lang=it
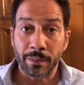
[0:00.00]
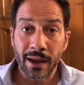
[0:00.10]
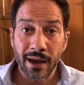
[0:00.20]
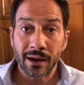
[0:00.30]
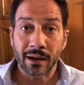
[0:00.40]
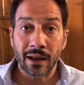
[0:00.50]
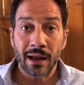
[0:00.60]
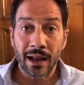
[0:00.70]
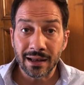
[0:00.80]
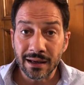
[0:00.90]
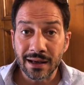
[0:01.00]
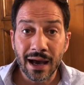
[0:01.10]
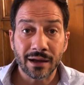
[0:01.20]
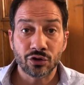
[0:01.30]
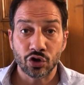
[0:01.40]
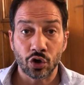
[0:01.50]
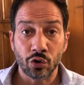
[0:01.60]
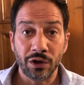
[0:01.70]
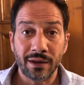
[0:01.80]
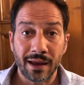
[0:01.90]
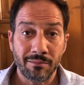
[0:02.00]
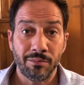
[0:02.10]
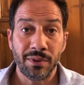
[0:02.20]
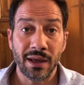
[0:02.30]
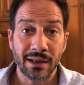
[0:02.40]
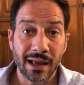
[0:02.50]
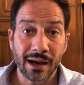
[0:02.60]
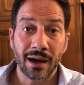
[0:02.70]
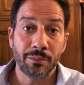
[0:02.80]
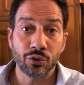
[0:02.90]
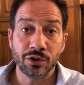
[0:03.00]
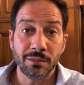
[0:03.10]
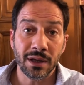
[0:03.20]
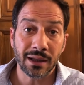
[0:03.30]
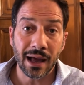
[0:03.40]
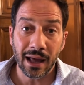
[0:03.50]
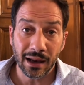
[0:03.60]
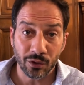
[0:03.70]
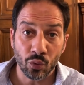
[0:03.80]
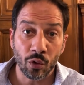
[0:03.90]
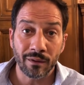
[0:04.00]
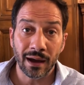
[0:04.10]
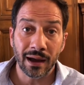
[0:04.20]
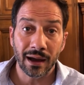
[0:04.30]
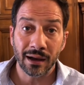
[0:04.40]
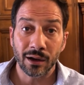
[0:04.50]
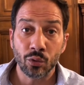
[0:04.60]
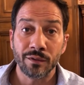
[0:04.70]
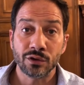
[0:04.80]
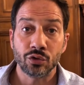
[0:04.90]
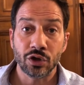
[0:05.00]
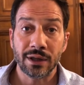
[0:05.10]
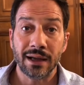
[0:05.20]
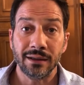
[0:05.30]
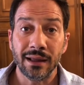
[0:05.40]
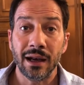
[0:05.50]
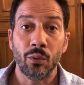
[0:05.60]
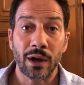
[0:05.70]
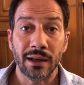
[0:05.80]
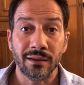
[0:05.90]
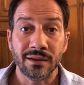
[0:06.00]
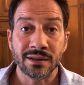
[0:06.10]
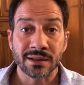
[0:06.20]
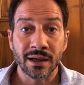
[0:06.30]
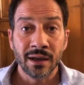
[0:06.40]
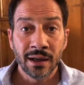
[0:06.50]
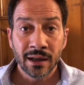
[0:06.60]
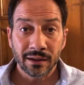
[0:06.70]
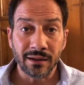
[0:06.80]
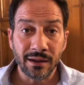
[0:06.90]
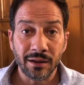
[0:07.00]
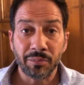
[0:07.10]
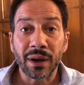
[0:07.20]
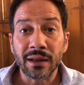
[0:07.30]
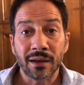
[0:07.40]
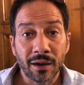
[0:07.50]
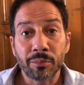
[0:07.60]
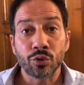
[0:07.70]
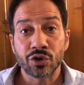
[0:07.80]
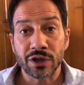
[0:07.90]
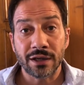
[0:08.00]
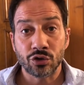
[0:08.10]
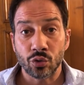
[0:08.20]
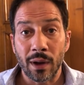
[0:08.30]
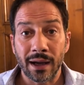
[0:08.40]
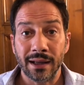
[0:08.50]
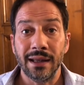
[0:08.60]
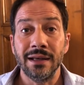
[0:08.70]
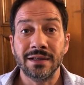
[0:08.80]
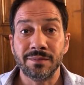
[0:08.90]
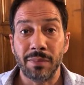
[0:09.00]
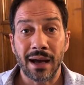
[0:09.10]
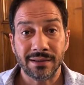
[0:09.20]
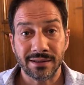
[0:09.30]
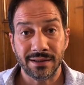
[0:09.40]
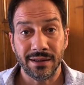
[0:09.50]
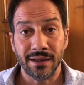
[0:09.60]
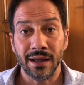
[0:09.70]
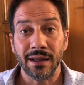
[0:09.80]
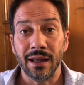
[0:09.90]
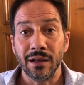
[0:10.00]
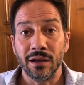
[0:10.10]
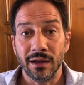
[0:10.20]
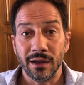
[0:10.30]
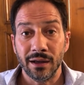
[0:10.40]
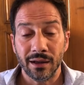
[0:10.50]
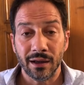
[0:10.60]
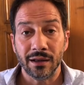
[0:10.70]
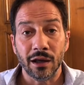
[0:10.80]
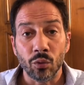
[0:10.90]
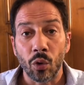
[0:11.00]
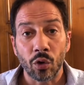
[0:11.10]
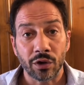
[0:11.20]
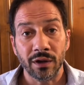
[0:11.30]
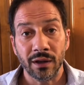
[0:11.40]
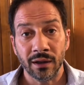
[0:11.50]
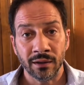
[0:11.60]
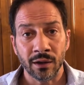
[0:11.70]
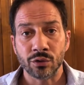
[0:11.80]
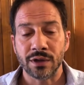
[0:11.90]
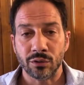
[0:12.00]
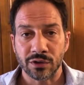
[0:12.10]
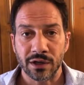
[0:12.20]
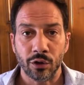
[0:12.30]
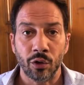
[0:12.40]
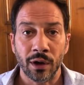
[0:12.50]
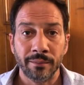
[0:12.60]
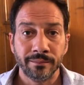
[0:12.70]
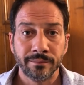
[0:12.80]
per allinearci con i tempi e dare la possibilità alla nuova, alla nuova società di De Laurentiis di prendere possesso anche degli spazi e, degli, e dei luoghi eh, dello stadio San Nicola.